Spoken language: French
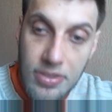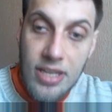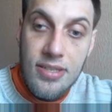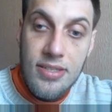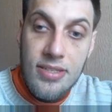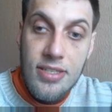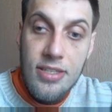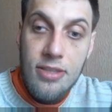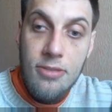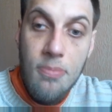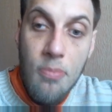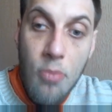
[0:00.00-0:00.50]
Elle
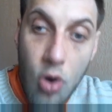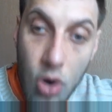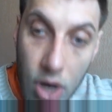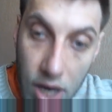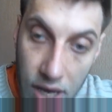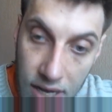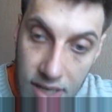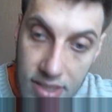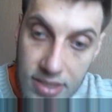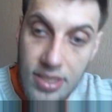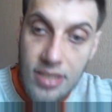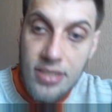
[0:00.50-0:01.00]
cite
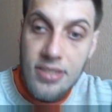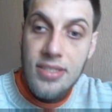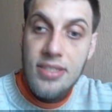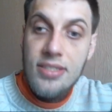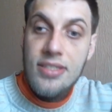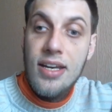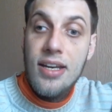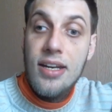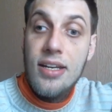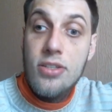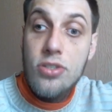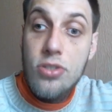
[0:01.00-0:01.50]
Maurras, elle
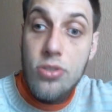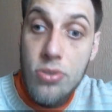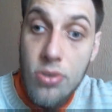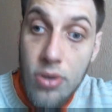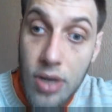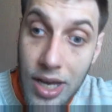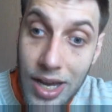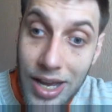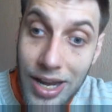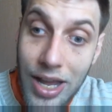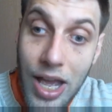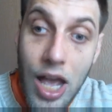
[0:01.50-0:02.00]
cite Alain
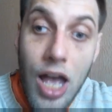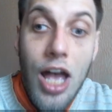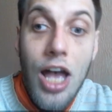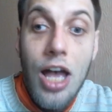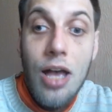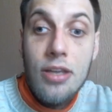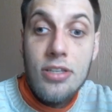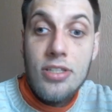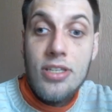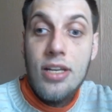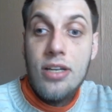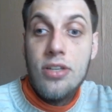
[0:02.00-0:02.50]
Soral,
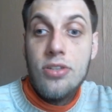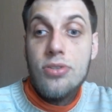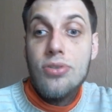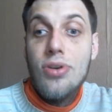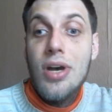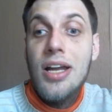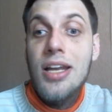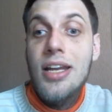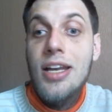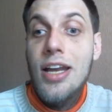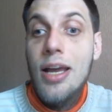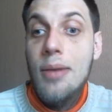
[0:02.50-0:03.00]
parce qu'Alain
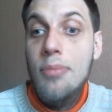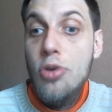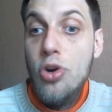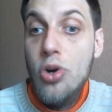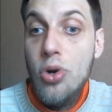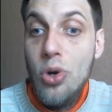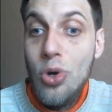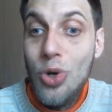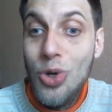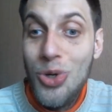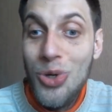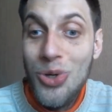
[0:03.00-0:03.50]
Soral, il aime le
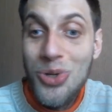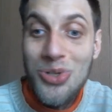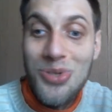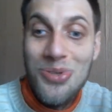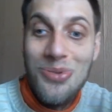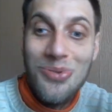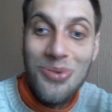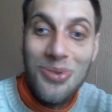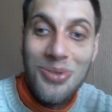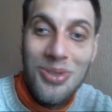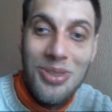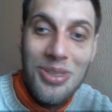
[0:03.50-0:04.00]
logos,
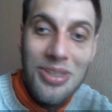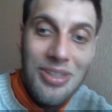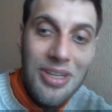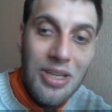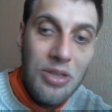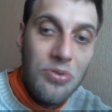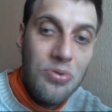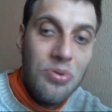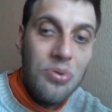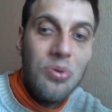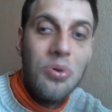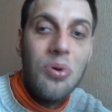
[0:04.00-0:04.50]
donc il
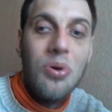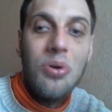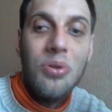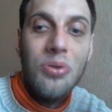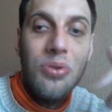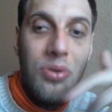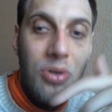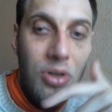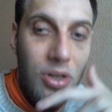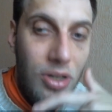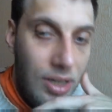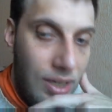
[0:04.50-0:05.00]

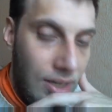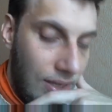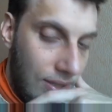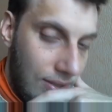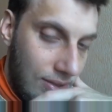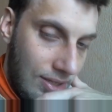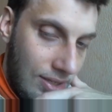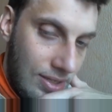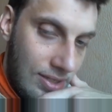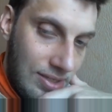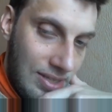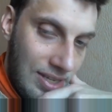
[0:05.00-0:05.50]
détourne
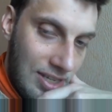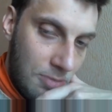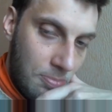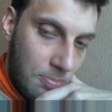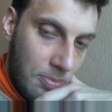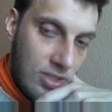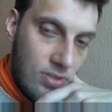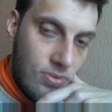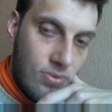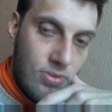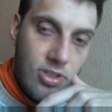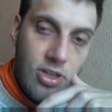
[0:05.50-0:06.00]
des
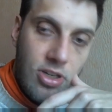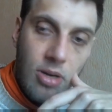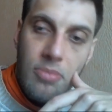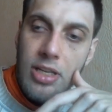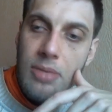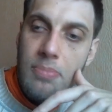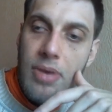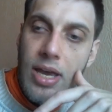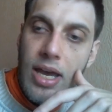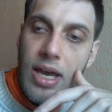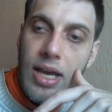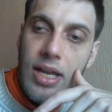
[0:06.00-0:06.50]
expressions comme
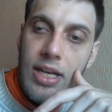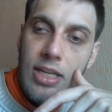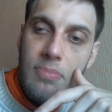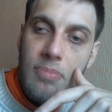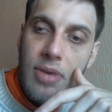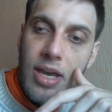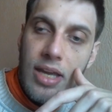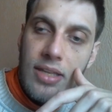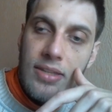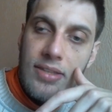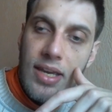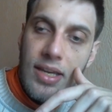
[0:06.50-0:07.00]

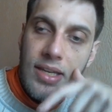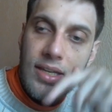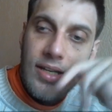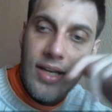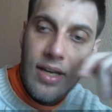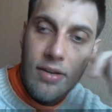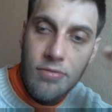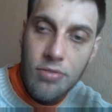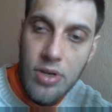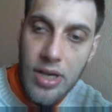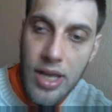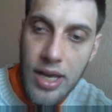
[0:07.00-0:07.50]
libéral-libertaire qu'il
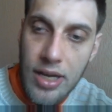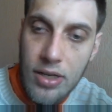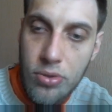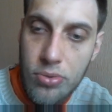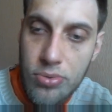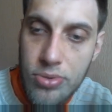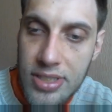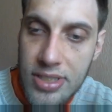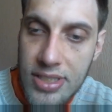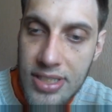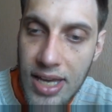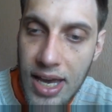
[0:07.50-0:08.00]
a volé à
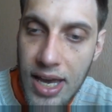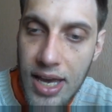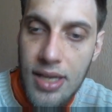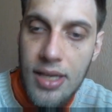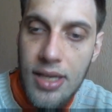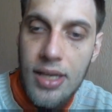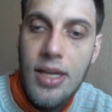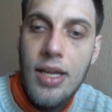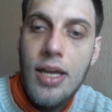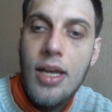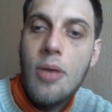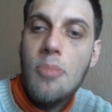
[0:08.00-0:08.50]

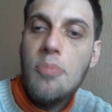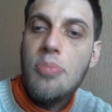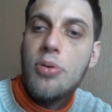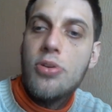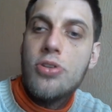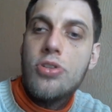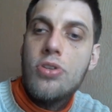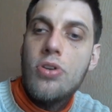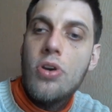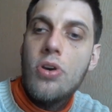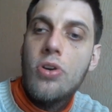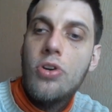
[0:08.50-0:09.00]
Kouskar,
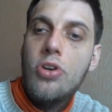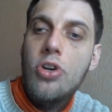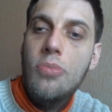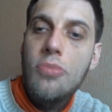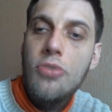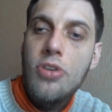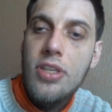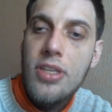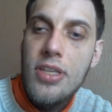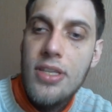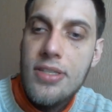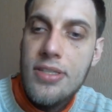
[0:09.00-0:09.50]
penseur
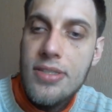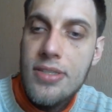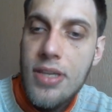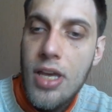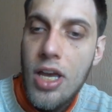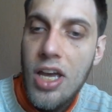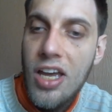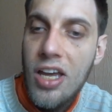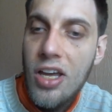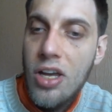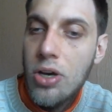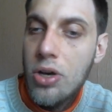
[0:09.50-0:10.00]
communiste,
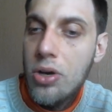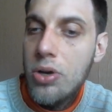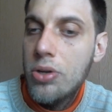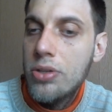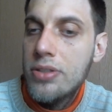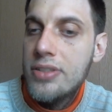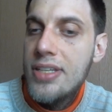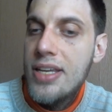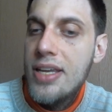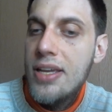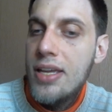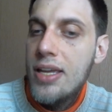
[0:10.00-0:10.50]

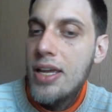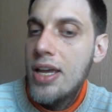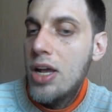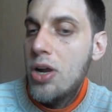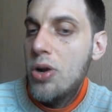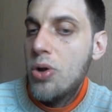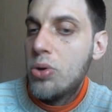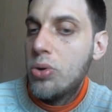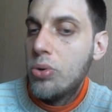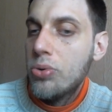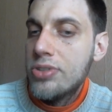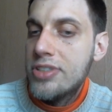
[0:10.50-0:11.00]
rendez
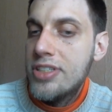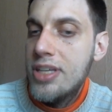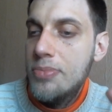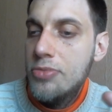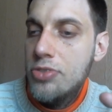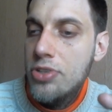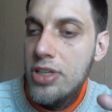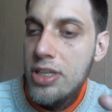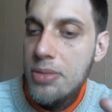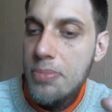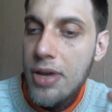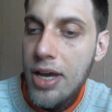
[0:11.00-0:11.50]
le concept
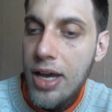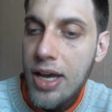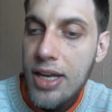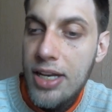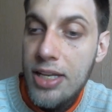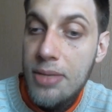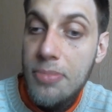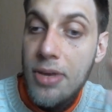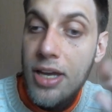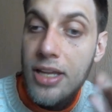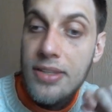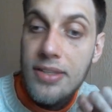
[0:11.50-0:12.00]
de
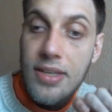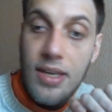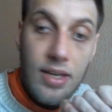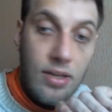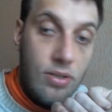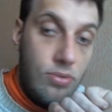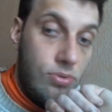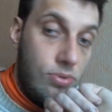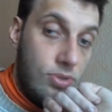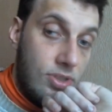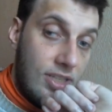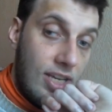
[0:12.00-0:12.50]
libéral-libertaire à
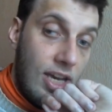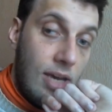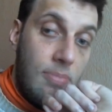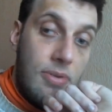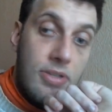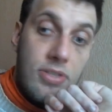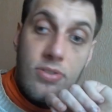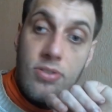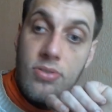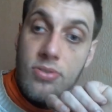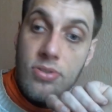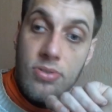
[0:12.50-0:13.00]
Kouskar,
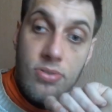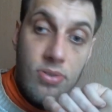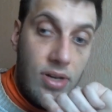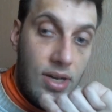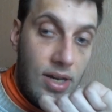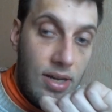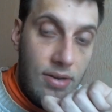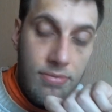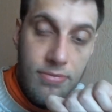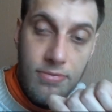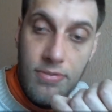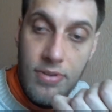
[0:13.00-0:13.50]
parce que
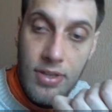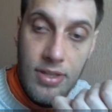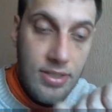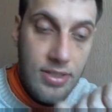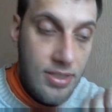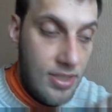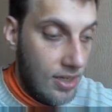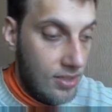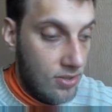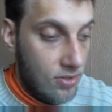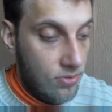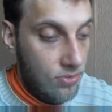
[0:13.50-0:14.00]
Soral fait
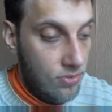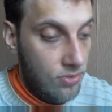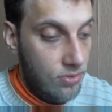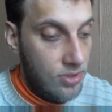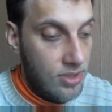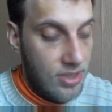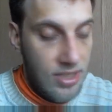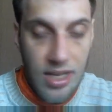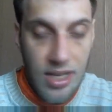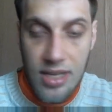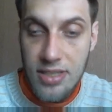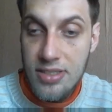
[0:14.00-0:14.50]
dire à
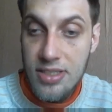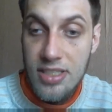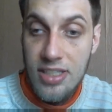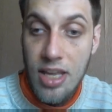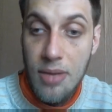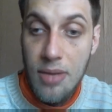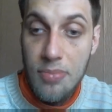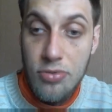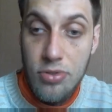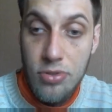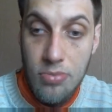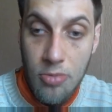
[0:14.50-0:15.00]
Kouskar ce qu'il n'a
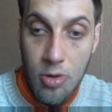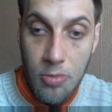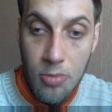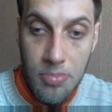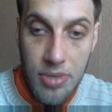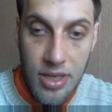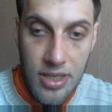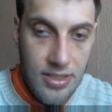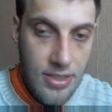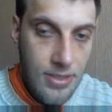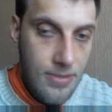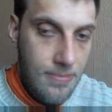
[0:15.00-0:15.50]
absolument
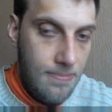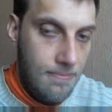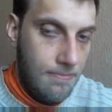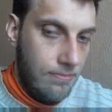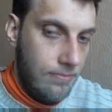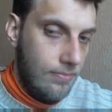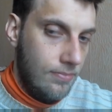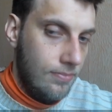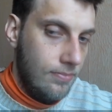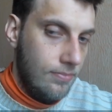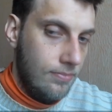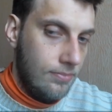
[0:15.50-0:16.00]
pas dit
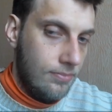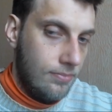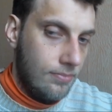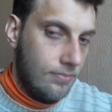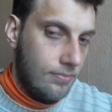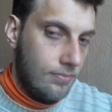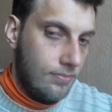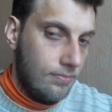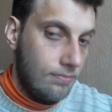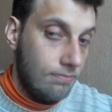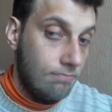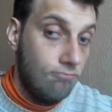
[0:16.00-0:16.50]

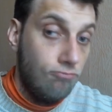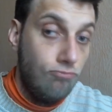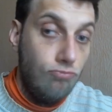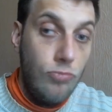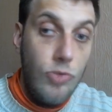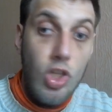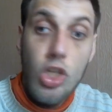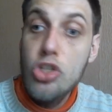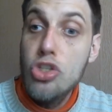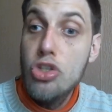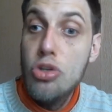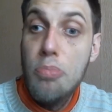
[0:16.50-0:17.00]

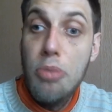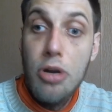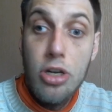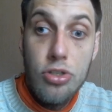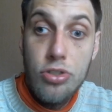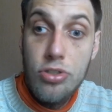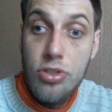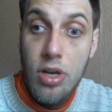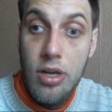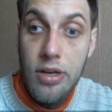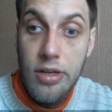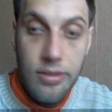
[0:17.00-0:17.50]
c'est pas le
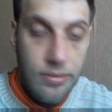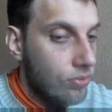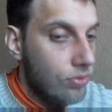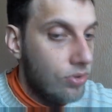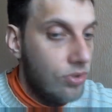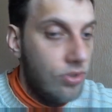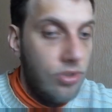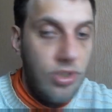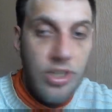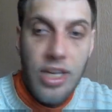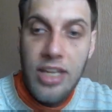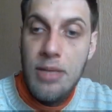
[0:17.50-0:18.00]
seul. Hein.
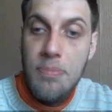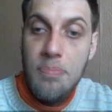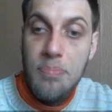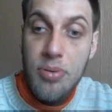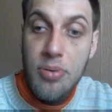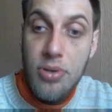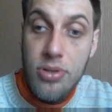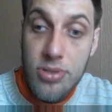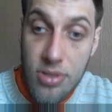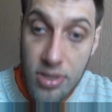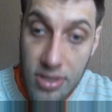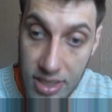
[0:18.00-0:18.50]
Donc il y a des
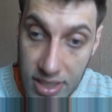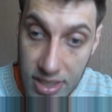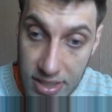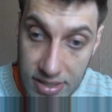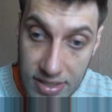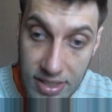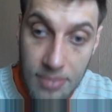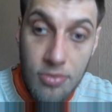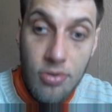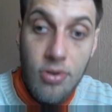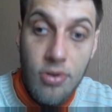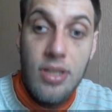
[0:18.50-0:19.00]
penseurs
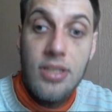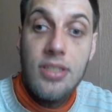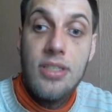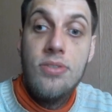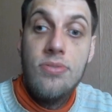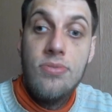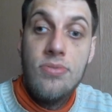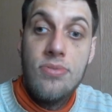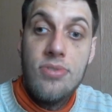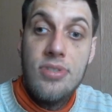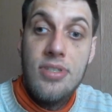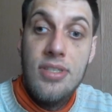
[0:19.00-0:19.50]
d'extrême droite qui
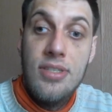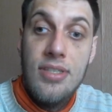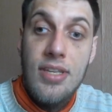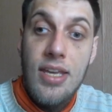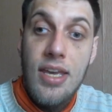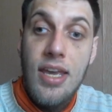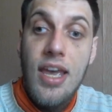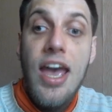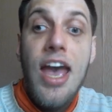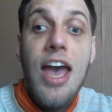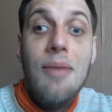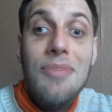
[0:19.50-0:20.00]
sont
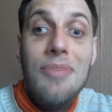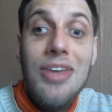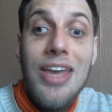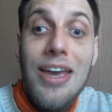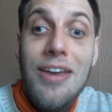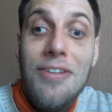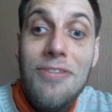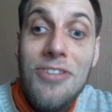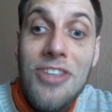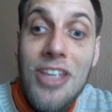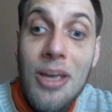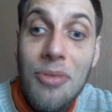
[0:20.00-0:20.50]
cités. Il y a
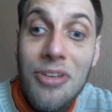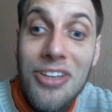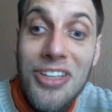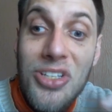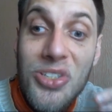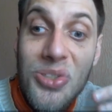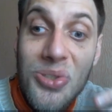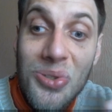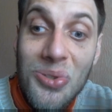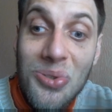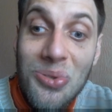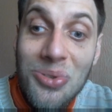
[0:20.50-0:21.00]
évidemment des
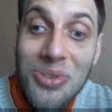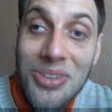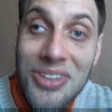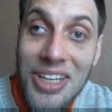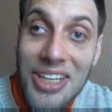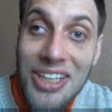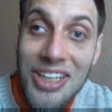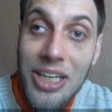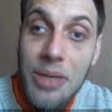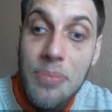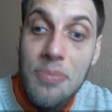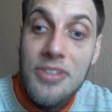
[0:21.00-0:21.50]
gens qui ont
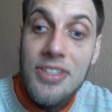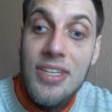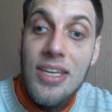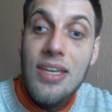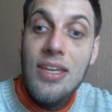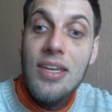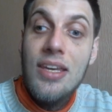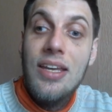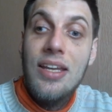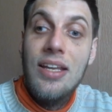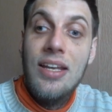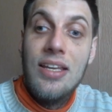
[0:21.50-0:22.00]

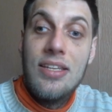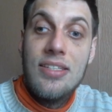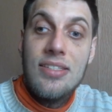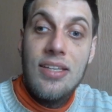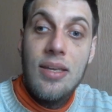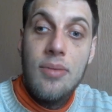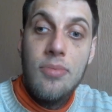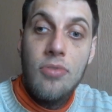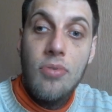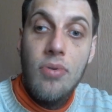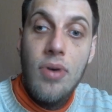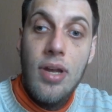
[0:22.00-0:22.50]
décrypté
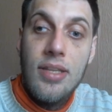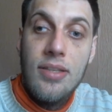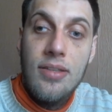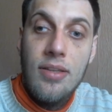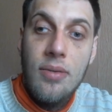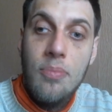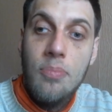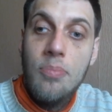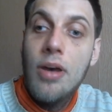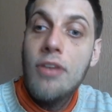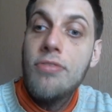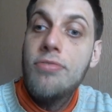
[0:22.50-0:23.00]
l'extrême droite,
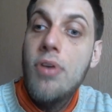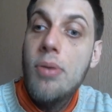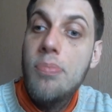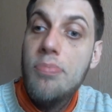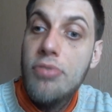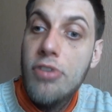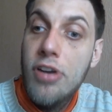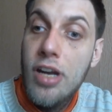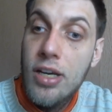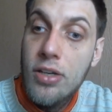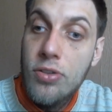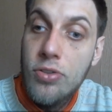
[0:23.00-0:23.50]
parfois
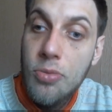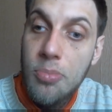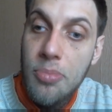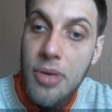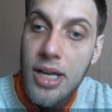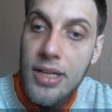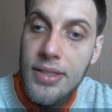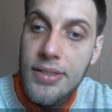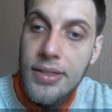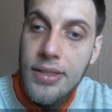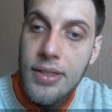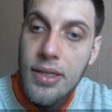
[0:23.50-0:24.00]
pour la
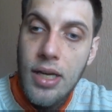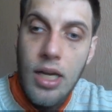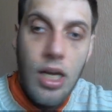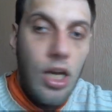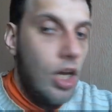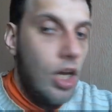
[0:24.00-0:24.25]
combattre.